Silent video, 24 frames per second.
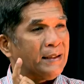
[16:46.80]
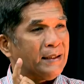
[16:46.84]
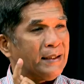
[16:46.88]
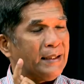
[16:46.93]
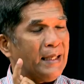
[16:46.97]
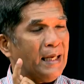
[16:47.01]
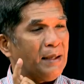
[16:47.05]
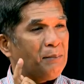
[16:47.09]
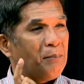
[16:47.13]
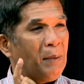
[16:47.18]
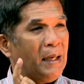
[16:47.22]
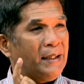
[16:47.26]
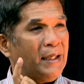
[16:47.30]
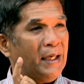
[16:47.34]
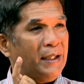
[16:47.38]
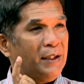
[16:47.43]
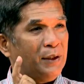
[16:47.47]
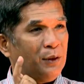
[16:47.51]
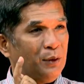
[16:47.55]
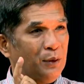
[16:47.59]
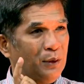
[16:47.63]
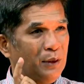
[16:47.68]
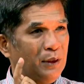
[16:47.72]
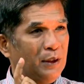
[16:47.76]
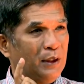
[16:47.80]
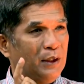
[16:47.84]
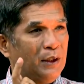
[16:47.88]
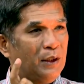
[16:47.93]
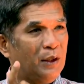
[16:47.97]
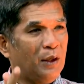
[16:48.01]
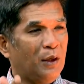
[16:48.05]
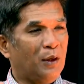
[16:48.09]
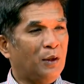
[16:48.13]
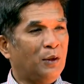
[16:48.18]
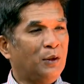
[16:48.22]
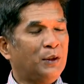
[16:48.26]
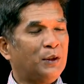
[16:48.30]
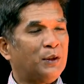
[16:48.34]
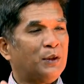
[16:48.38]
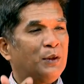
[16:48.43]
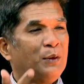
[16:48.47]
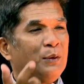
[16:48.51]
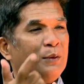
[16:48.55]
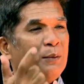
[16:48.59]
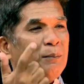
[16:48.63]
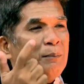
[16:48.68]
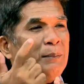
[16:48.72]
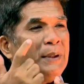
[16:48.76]
sekian banyak itu
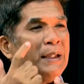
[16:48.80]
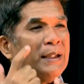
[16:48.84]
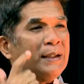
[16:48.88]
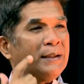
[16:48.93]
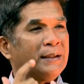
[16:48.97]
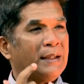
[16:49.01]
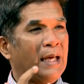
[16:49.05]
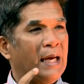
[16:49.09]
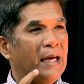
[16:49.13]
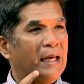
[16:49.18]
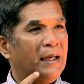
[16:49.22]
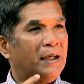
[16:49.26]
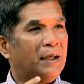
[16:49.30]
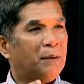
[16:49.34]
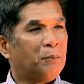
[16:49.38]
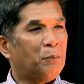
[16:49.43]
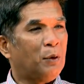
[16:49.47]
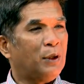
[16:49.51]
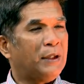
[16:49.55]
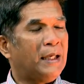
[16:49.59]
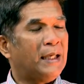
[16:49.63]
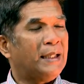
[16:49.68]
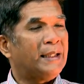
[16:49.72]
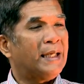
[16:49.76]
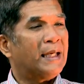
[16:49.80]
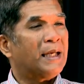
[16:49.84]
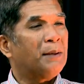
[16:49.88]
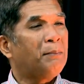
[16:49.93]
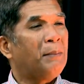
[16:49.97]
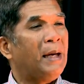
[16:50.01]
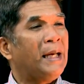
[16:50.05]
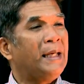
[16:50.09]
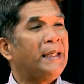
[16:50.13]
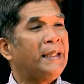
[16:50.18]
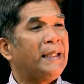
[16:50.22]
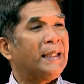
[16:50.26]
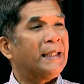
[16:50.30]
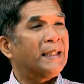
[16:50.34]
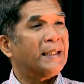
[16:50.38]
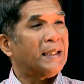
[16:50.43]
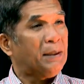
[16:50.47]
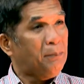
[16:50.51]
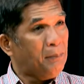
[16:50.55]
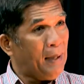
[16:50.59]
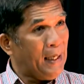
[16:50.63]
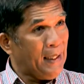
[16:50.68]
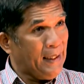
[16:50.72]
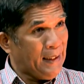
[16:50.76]
untuk bisa modalnya kembali, kembali,
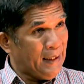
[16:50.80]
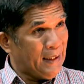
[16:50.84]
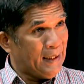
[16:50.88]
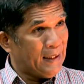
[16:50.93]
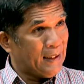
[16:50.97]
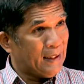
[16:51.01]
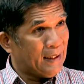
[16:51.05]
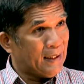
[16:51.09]
kembali. balik